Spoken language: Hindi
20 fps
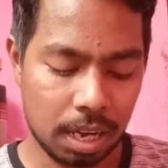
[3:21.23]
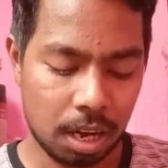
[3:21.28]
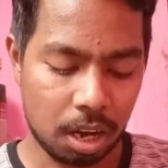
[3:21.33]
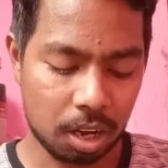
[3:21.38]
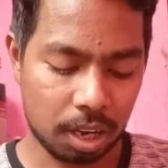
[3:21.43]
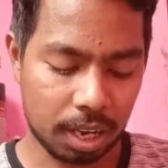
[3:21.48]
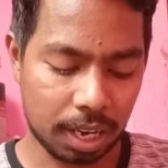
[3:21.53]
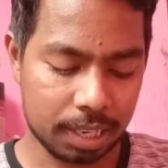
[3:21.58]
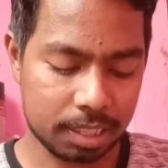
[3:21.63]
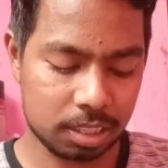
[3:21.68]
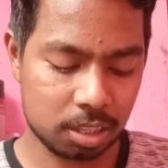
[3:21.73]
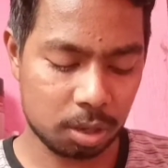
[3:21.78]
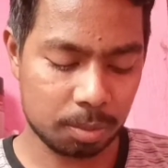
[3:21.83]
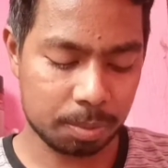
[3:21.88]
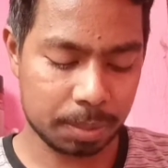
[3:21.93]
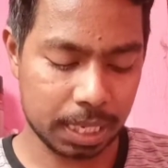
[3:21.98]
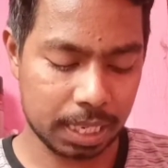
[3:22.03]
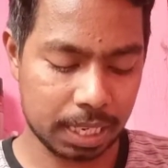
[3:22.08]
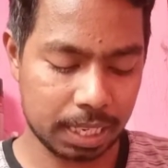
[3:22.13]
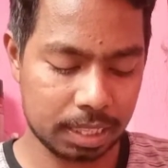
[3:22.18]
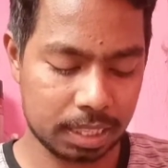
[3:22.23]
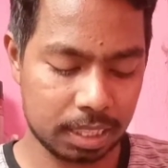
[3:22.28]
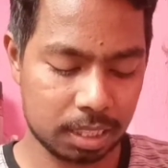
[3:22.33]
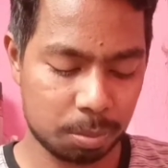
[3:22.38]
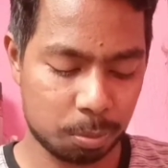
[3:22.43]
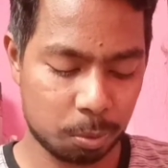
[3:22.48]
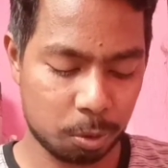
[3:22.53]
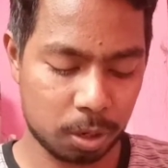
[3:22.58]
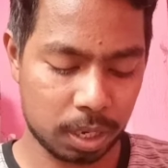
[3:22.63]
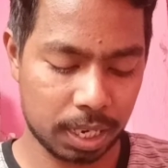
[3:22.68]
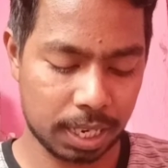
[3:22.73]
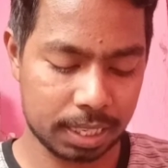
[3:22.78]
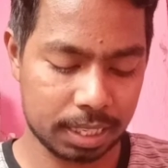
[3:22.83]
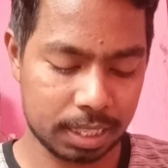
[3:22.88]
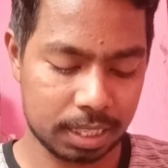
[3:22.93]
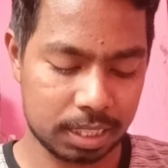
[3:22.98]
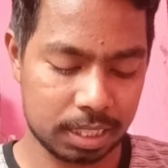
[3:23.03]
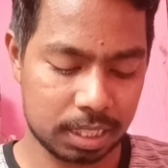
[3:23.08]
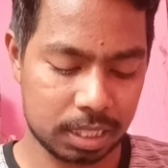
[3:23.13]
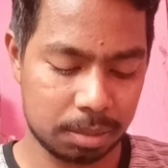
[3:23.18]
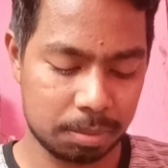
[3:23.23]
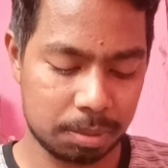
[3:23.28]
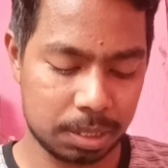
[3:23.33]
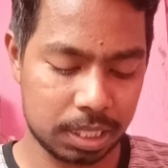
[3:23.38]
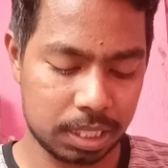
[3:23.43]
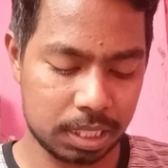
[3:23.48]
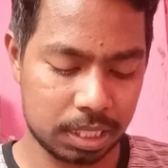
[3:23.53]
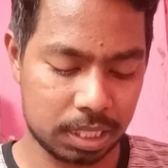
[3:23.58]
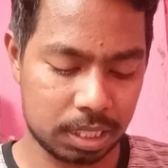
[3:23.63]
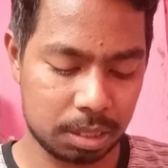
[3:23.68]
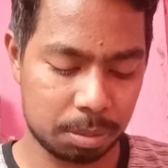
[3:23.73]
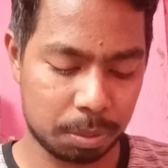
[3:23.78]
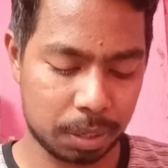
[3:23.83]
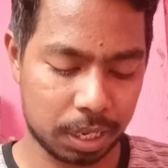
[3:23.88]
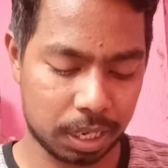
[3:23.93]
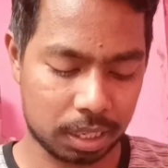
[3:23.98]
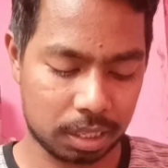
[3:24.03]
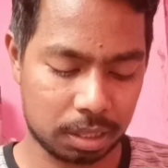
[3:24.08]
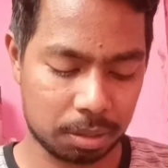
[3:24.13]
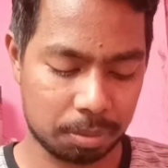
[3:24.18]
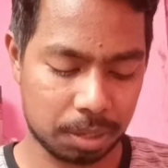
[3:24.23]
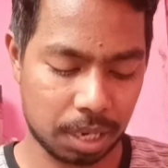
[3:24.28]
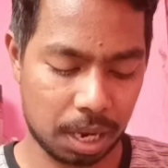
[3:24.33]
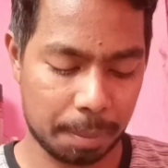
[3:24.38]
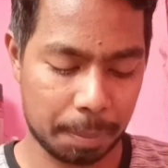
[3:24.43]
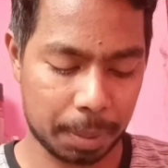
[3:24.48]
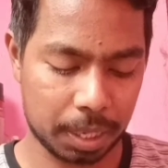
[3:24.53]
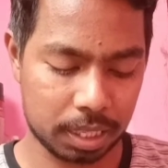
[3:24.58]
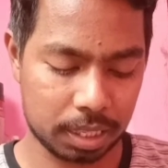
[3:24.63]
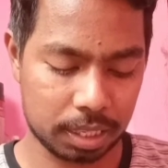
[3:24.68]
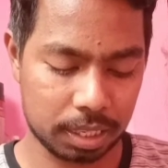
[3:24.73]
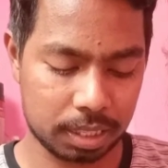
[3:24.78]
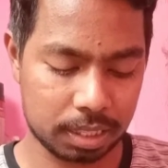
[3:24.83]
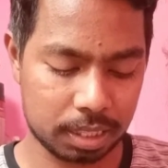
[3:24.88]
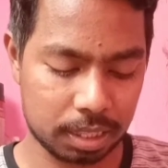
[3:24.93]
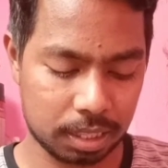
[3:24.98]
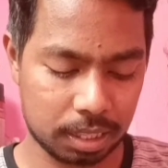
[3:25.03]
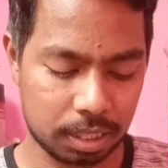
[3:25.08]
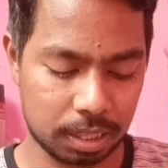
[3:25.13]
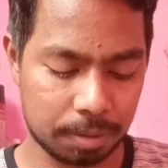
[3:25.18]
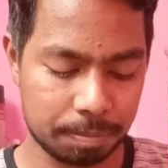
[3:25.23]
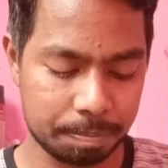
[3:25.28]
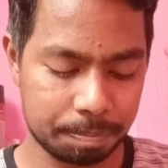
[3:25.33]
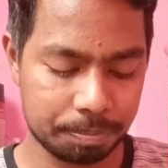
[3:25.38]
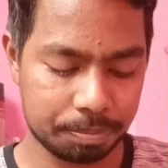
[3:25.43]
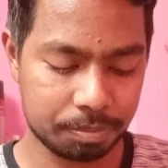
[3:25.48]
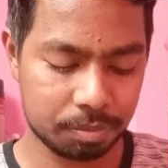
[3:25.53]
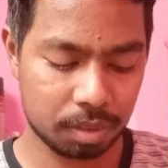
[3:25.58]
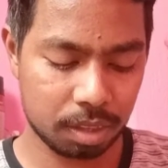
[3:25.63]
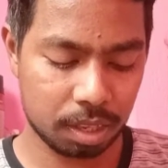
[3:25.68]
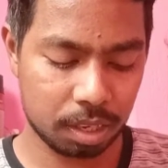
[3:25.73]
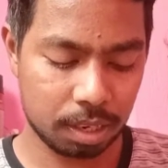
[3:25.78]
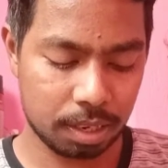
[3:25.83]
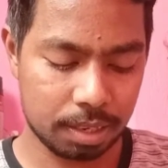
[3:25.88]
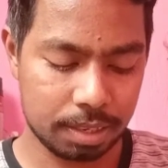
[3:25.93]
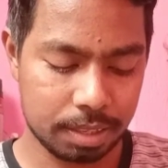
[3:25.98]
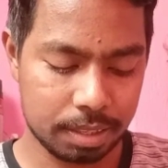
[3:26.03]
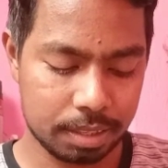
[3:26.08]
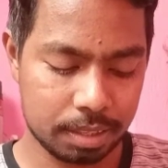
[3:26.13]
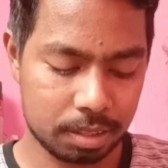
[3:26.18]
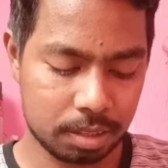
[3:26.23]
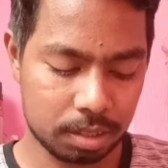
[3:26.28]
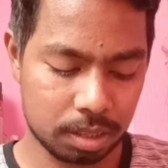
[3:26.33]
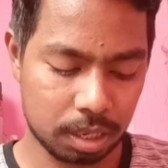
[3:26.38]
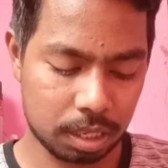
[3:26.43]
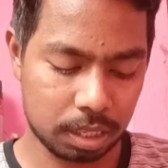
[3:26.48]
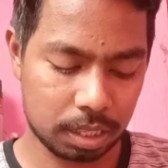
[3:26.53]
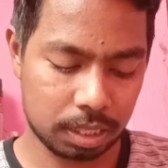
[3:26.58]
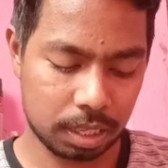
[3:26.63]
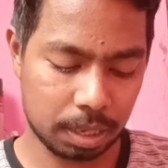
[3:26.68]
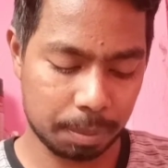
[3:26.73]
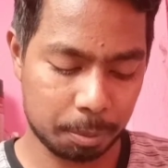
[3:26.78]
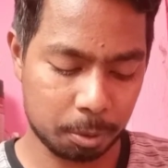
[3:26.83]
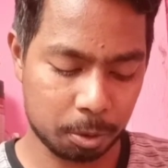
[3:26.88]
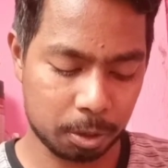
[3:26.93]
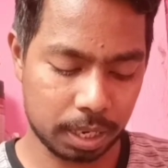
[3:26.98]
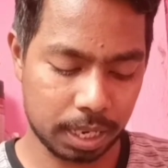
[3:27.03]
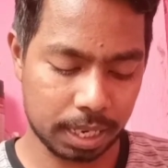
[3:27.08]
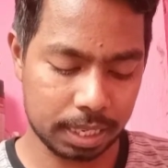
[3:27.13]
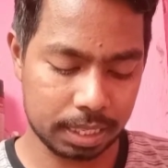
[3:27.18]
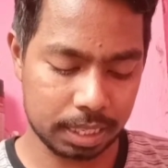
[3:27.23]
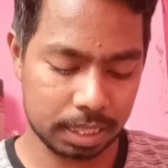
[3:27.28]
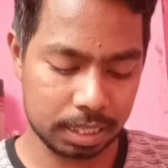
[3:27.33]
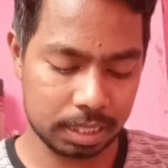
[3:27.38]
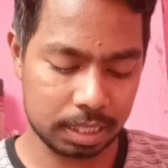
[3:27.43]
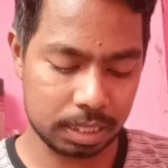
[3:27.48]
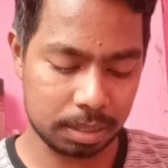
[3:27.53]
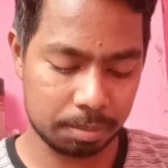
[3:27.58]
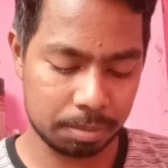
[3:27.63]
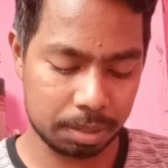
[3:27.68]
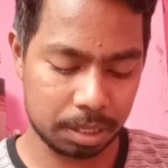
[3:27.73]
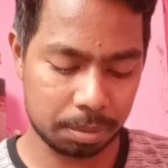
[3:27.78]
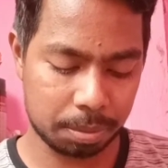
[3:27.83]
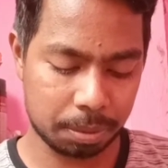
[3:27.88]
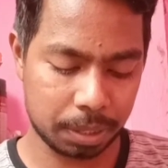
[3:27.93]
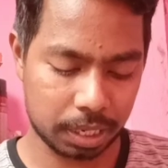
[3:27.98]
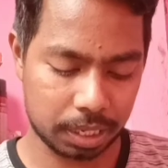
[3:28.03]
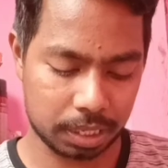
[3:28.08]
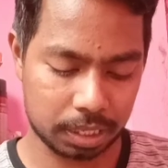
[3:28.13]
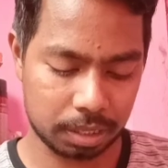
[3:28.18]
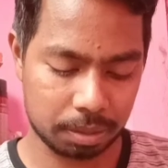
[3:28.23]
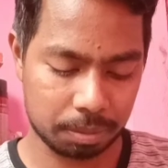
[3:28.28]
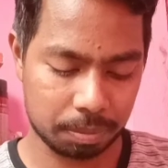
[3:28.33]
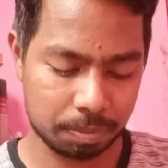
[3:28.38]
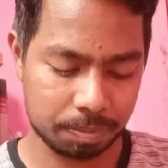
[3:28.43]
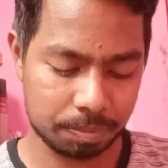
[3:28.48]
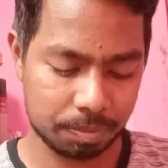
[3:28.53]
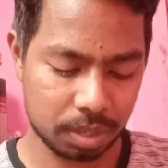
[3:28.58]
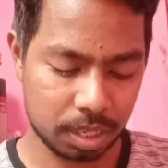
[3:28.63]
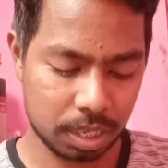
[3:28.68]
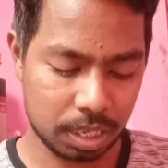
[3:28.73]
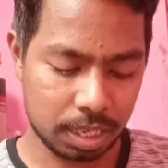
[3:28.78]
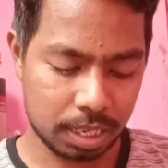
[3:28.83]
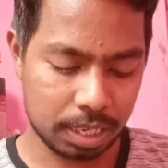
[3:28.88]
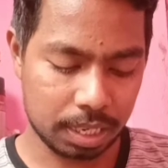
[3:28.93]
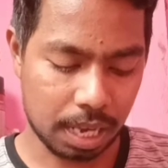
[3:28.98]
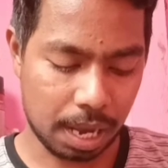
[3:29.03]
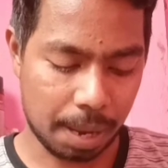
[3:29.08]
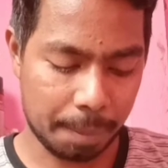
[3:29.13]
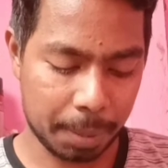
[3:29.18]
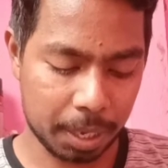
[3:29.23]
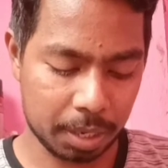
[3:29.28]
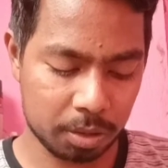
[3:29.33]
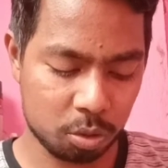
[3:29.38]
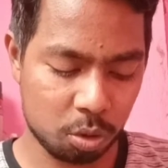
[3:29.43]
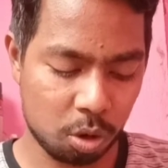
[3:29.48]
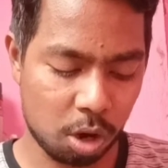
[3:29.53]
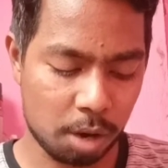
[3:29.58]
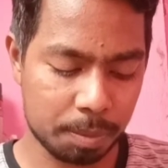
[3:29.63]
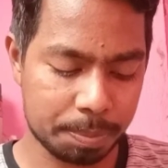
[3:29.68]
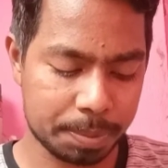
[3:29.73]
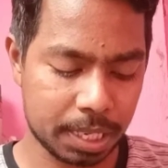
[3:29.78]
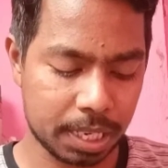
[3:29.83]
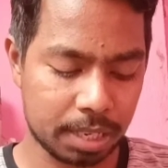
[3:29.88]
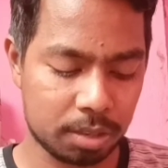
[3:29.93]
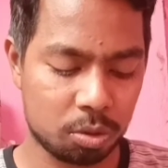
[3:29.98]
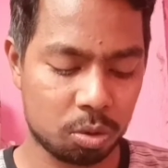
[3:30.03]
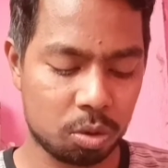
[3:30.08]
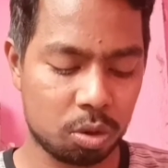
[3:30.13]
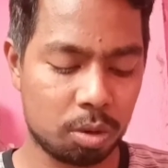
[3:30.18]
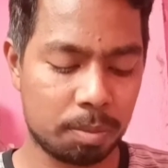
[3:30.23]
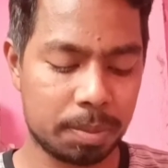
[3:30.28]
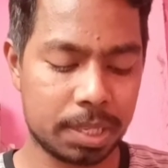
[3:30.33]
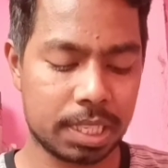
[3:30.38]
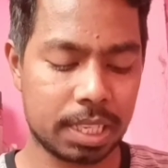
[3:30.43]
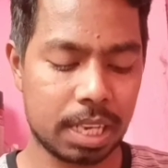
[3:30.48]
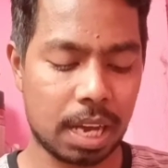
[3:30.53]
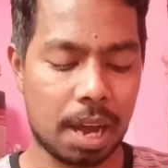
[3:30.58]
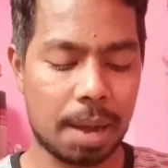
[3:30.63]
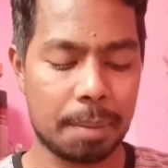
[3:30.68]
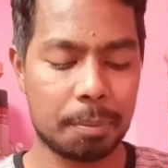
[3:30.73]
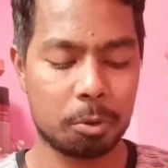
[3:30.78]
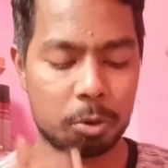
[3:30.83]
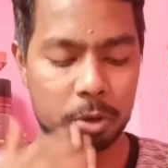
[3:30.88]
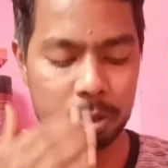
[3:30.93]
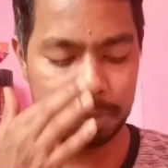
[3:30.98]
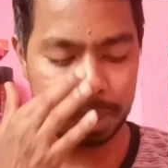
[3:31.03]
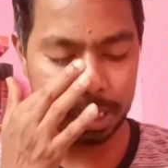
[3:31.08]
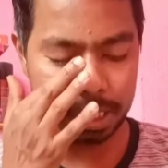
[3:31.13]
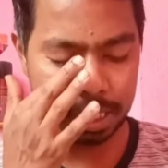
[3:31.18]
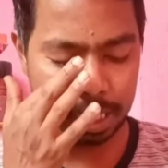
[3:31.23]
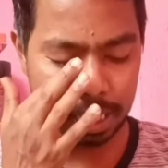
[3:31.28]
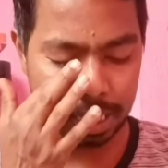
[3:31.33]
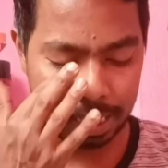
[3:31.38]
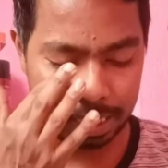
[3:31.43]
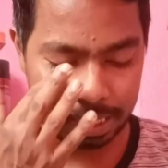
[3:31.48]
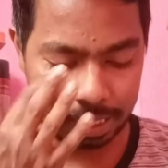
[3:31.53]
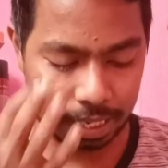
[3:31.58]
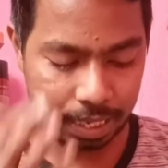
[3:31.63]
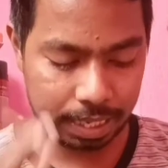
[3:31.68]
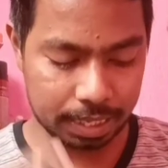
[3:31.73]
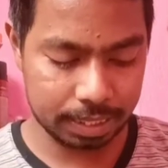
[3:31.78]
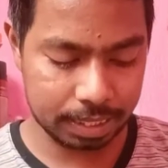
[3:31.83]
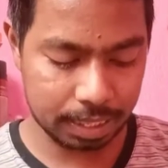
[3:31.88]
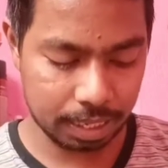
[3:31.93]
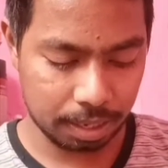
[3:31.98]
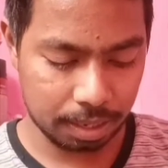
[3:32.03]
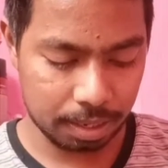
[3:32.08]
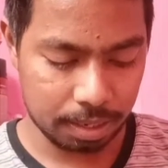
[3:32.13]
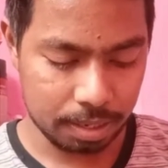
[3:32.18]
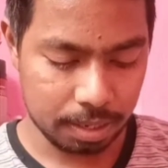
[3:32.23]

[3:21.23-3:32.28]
और लास्ट ऑप्शन है दिस प्रोडक्ट रिसीव इज़ डिफेक्टिव यहाँ पर देख सकते हैं द प्रोडक्ट रिसीव डिफेक्टिव यहाँ पर दो ऑप्शन दोनों में से आप कोई भी सिलेक्ट कर लीजिए